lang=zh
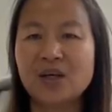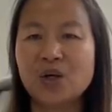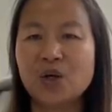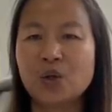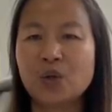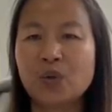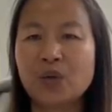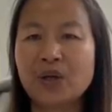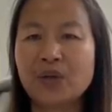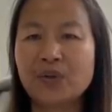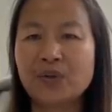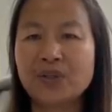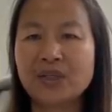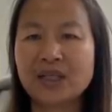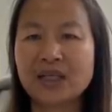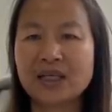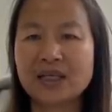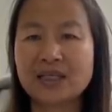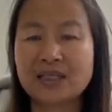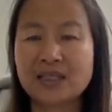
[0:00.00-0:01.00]
关于
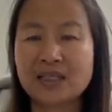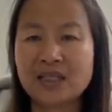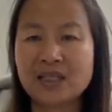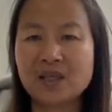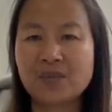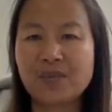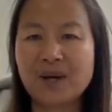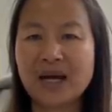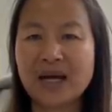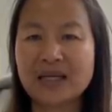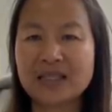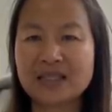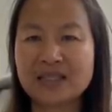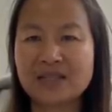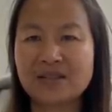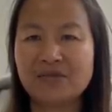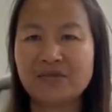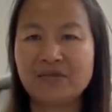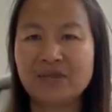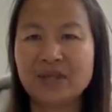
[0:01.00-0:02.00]
这个七八
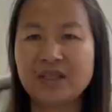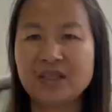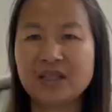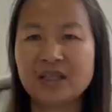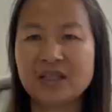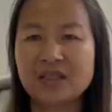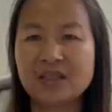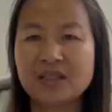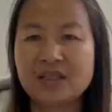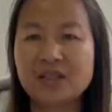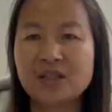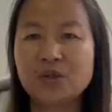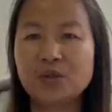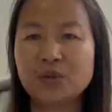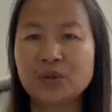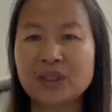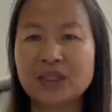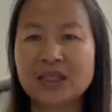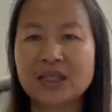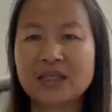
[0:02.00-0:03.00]
七飞行记
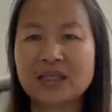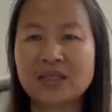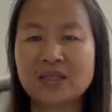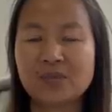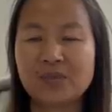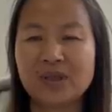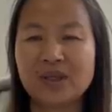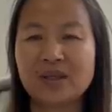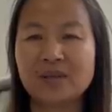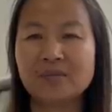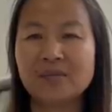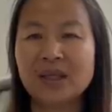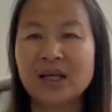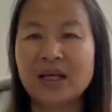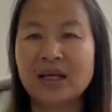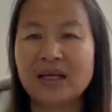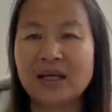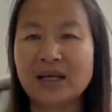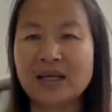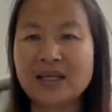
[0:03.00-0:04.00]
录的这个视频，
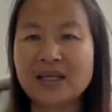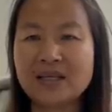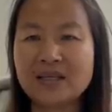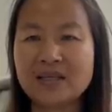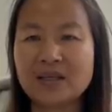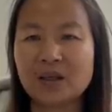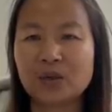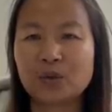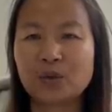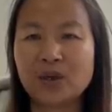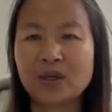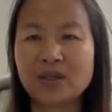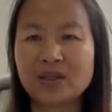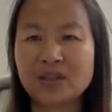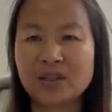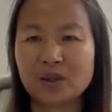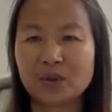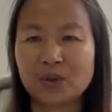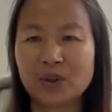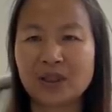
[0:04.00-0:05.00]
连一小段一
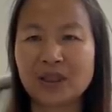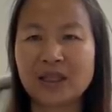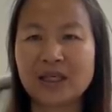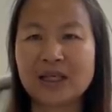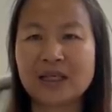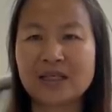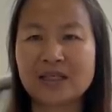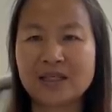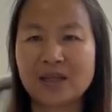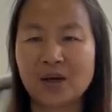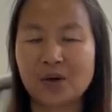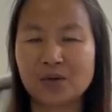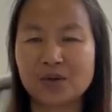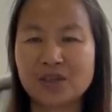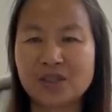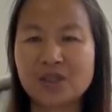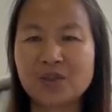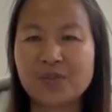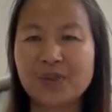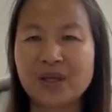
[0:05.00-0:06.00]
小段的那个小
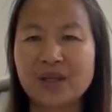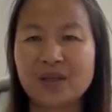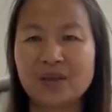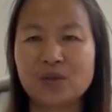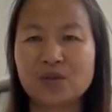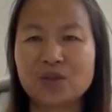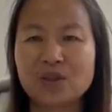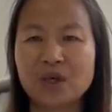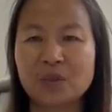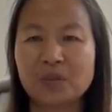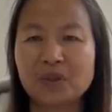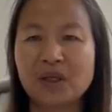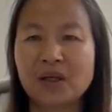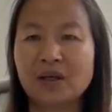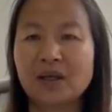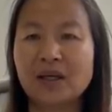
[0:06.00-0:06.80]
视频都找不到了，